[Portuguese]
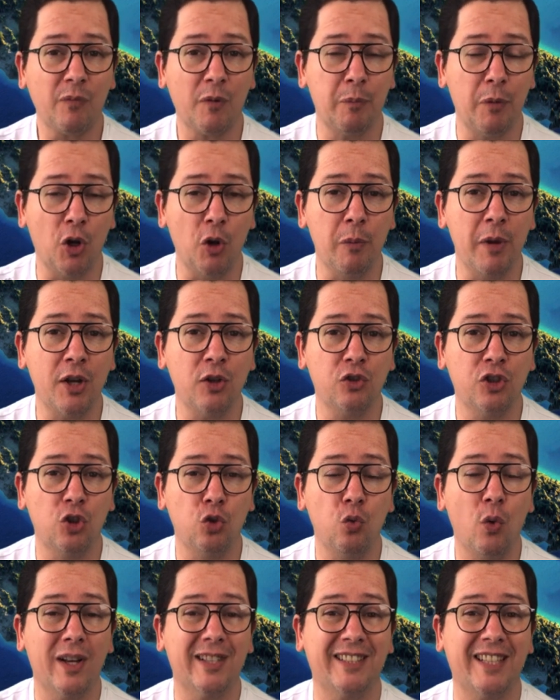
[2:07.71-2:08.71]
pelo menos em
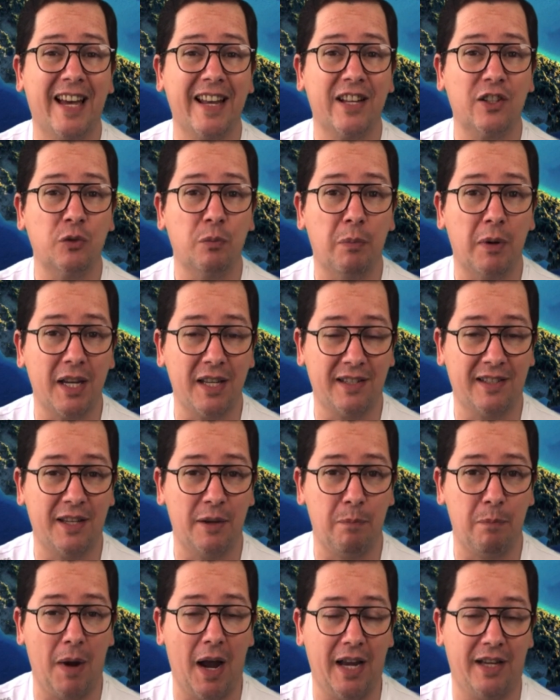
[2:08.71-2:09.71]
duas áreas
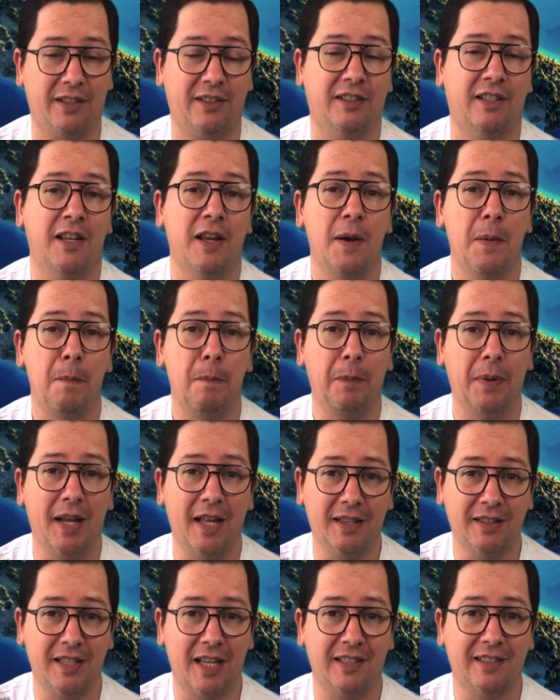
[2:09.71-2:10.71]
principais:
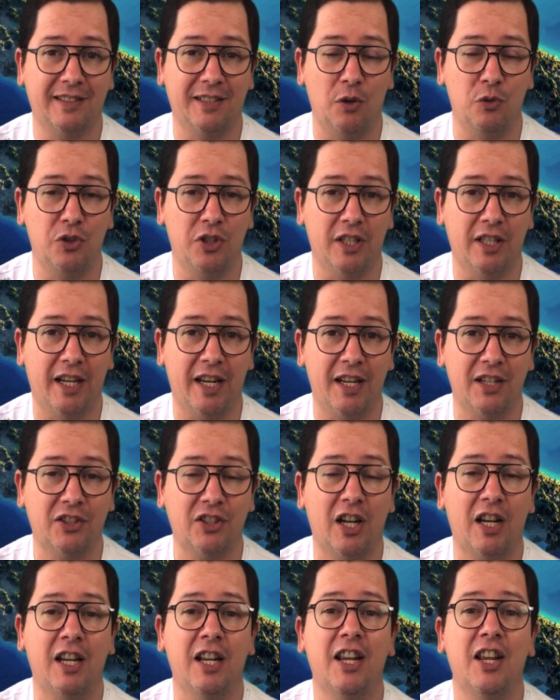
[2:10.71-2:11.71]
plantação de
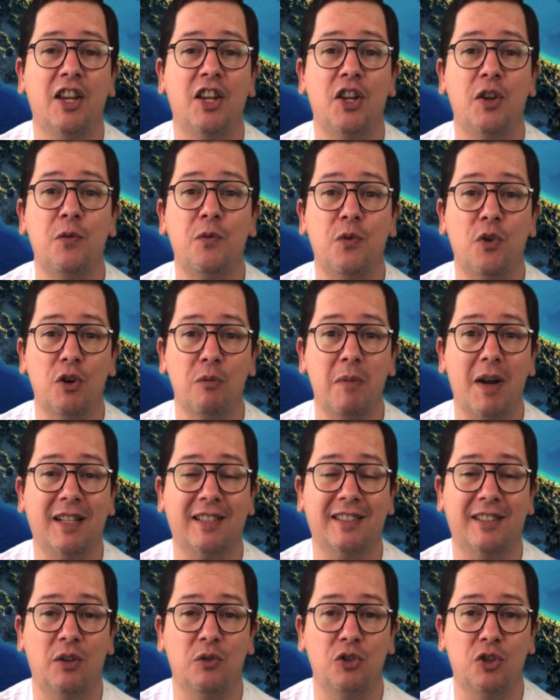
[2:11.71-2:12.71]
igreja e
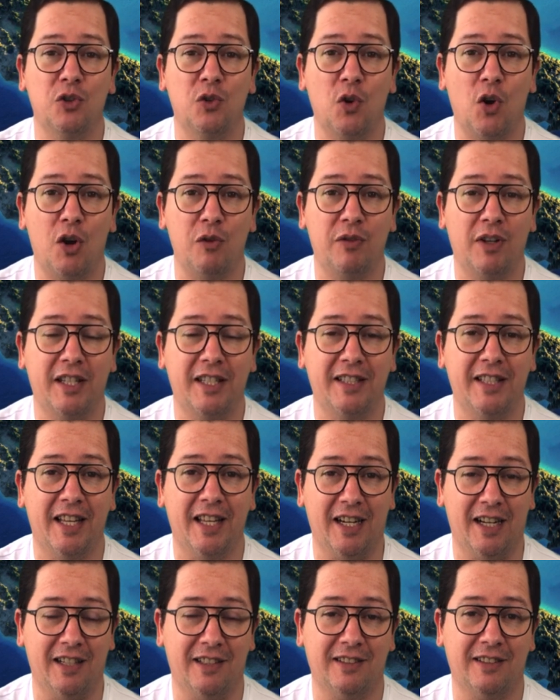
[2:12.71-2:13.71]
formação de nova
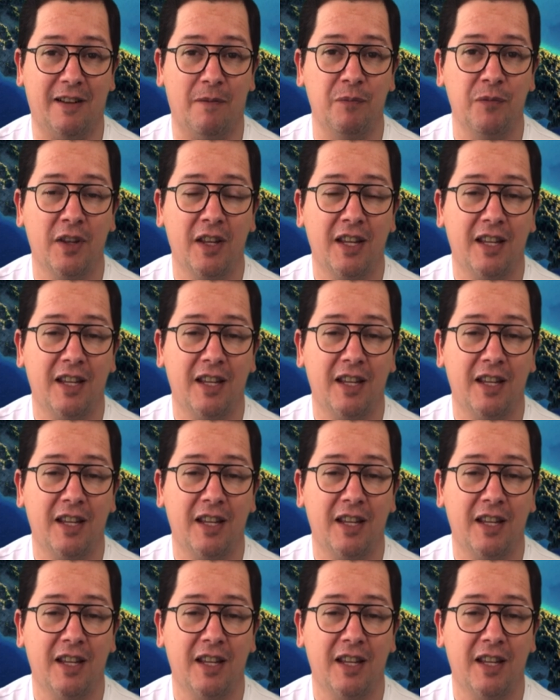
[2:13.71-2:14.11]
liderança.